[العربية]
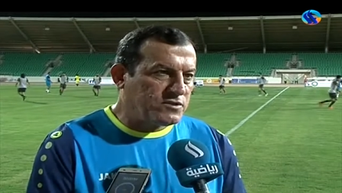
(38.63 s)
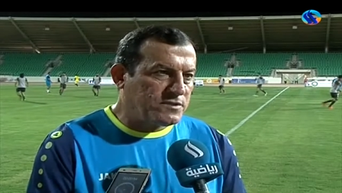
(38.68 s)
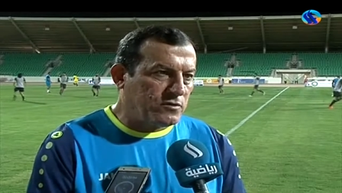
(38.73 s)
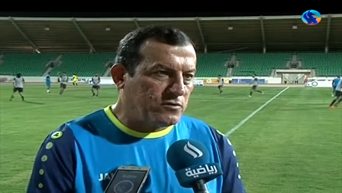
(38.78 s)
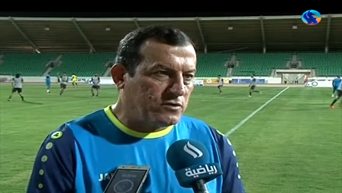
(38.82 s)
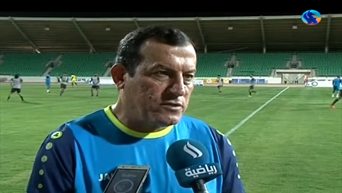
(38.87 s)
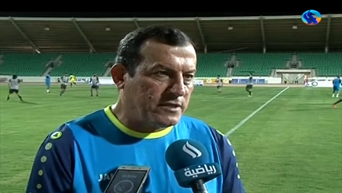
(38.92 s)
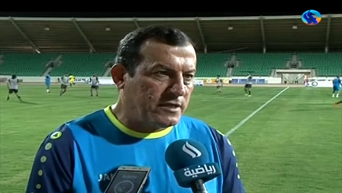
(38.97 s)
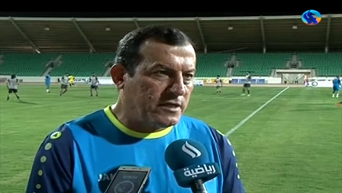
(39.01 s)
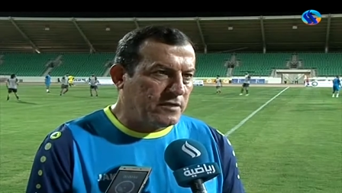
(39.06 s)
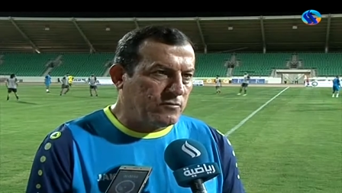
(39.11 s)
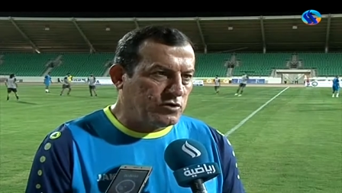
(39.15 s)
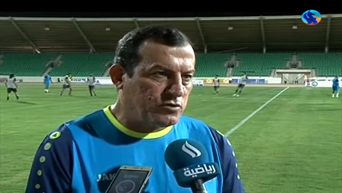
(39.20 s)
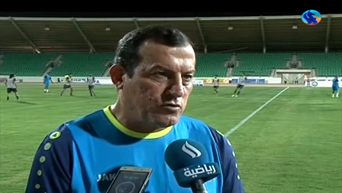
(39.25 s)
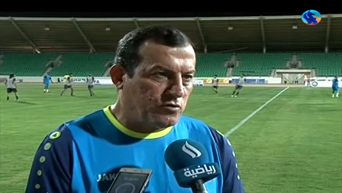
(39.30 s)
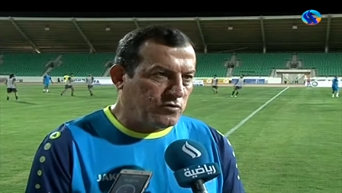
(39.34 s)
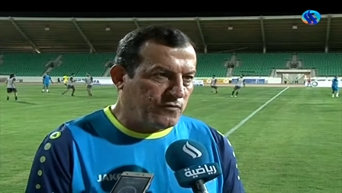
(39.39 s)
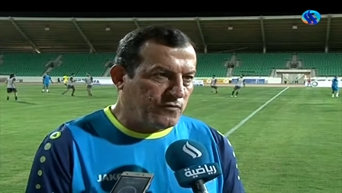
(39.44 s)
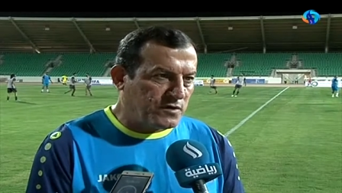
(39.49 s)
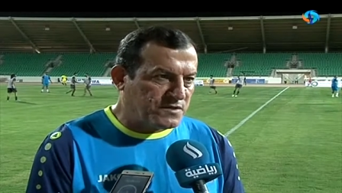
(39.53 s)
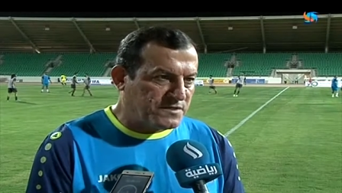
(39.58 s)

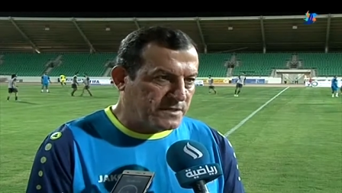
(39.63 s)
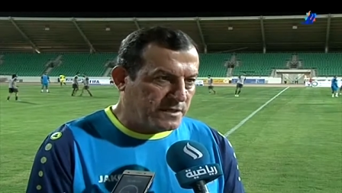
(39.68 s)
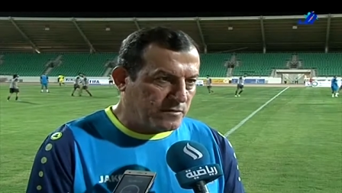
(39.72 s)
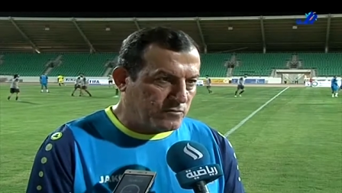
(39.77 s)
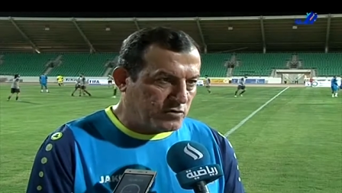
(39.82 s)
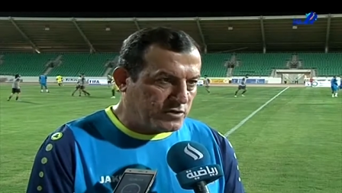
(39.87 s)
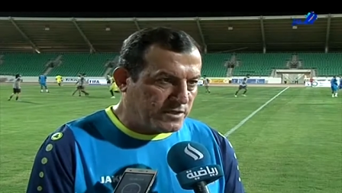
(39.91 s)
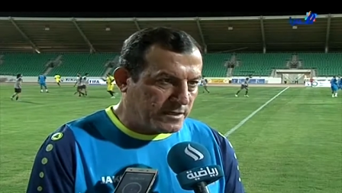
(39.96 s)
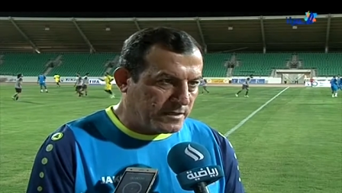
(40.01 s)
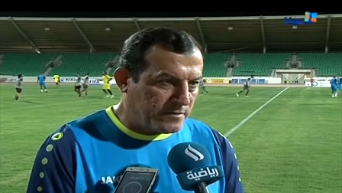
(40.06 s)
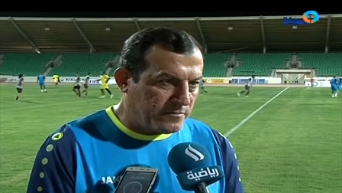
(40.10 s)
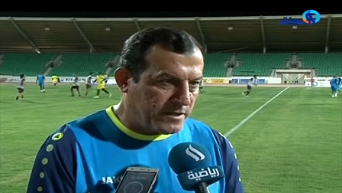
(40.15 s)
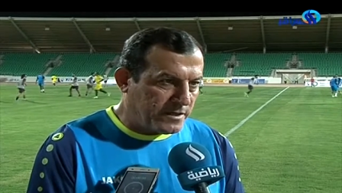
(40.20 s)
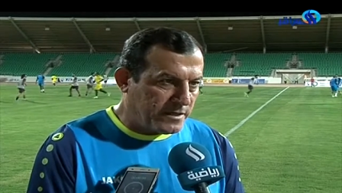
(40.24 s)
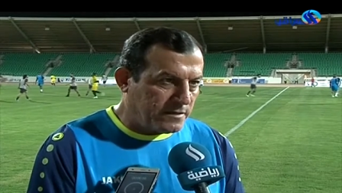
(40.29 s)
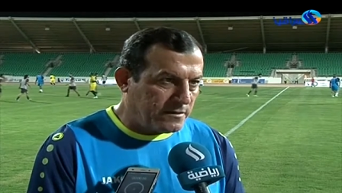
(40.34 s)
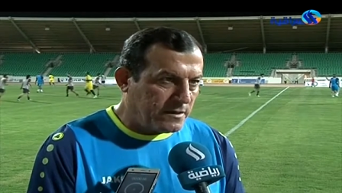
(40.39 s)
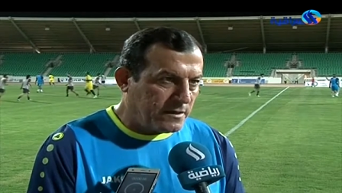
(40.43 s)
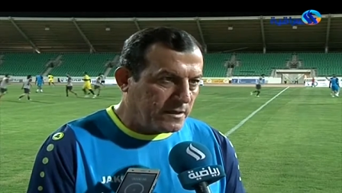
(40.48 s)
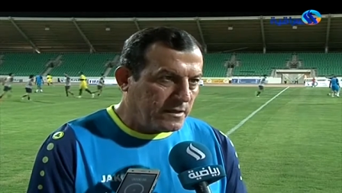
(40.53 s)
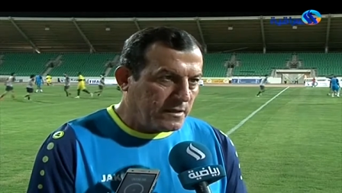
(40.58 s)
في
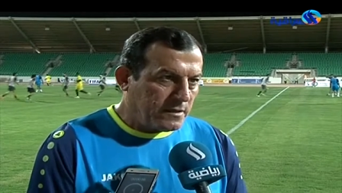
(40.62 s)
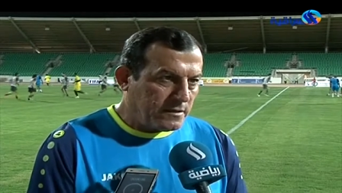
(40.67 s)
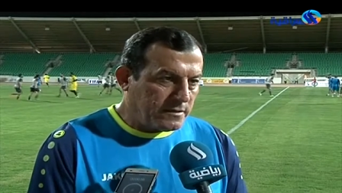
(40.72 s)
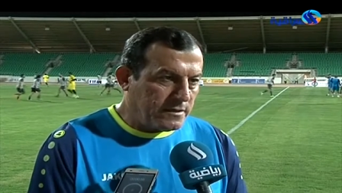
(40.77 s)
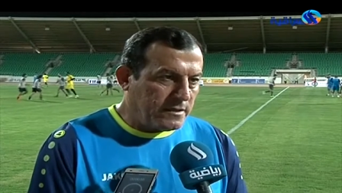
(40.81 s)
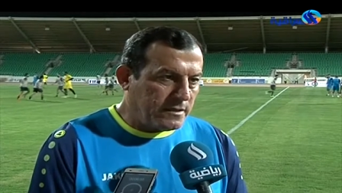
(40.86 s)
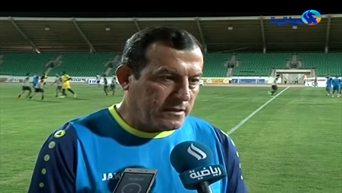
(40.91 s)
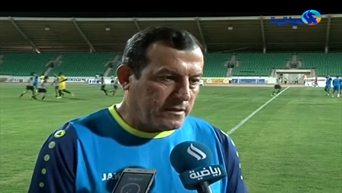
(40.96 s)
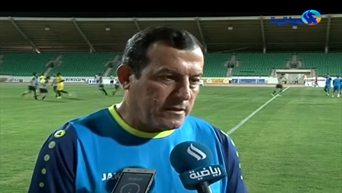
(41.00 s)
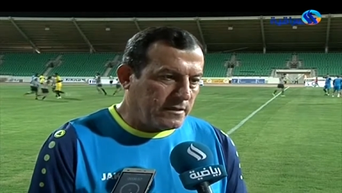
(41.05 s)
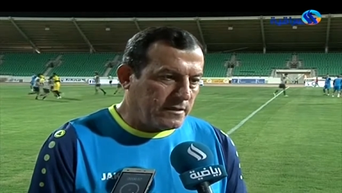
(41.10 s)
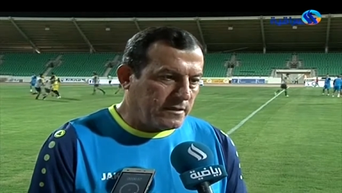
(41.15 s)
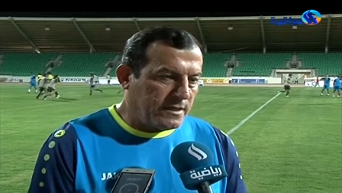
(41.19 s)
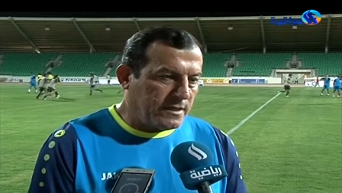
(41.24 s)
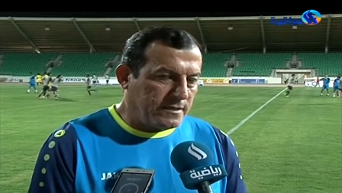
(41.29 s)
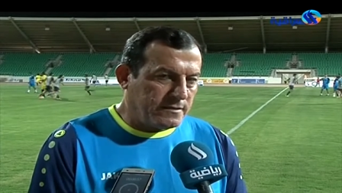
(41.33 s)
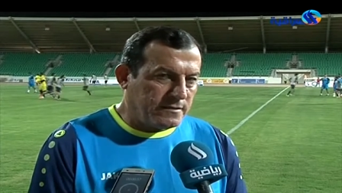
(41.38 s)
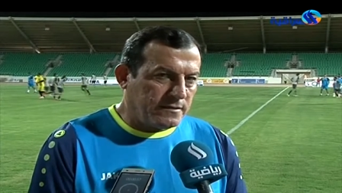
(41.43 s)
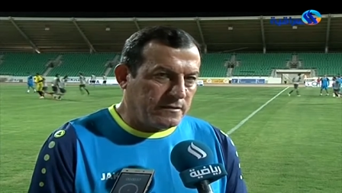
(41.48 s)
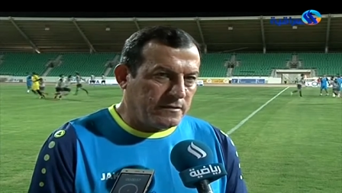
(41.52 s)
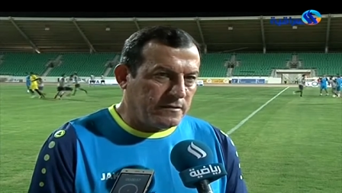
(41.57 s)
المباراة أمام
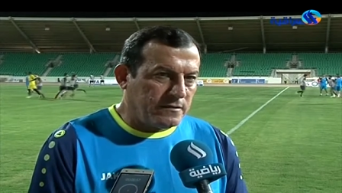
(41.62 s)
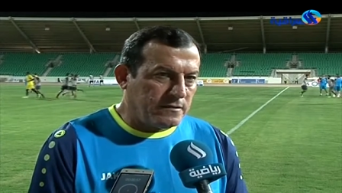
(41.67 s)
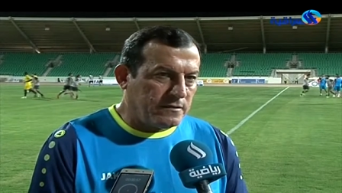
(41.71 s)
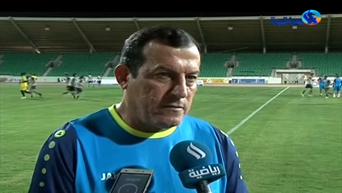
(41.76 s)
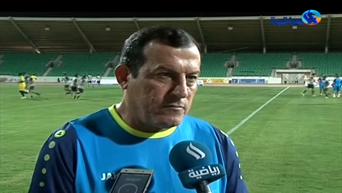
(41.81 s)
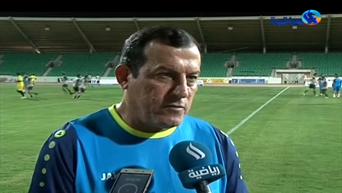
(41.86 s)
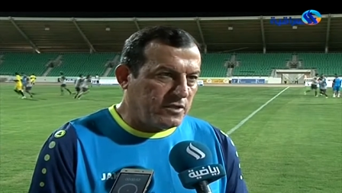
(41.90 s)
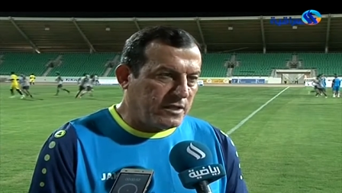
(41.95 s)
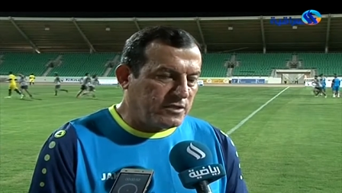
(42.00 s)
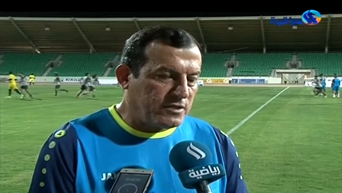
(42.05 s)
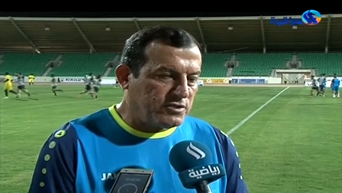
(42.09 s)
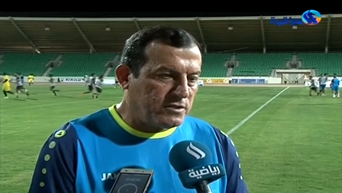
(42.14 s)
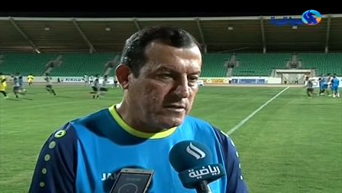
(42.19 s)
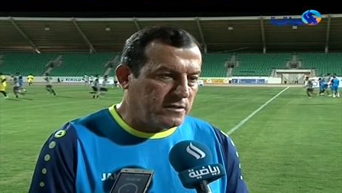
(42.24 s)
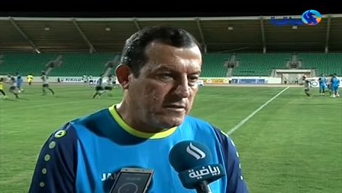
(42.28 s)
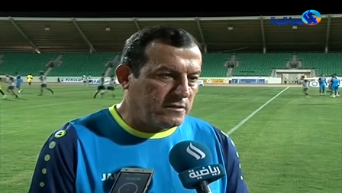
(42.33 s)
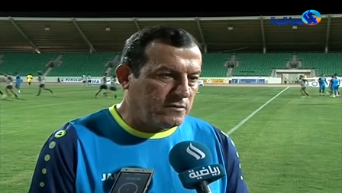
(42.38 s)
المنتخب الفلسطيني